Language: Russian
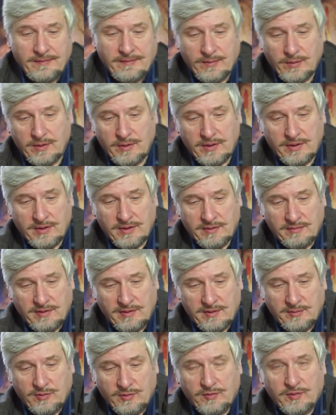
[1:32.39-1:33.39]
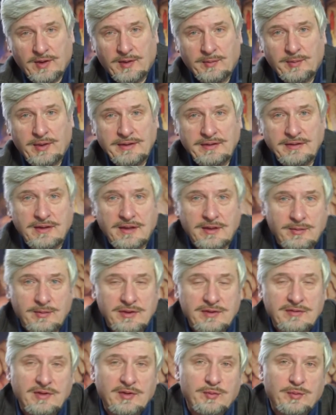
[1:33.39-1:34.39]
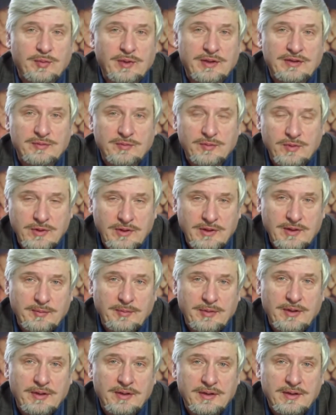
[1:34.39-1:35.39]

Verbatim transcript: Вот я сейчас возьму фломастер, и мы с вами посмотрим,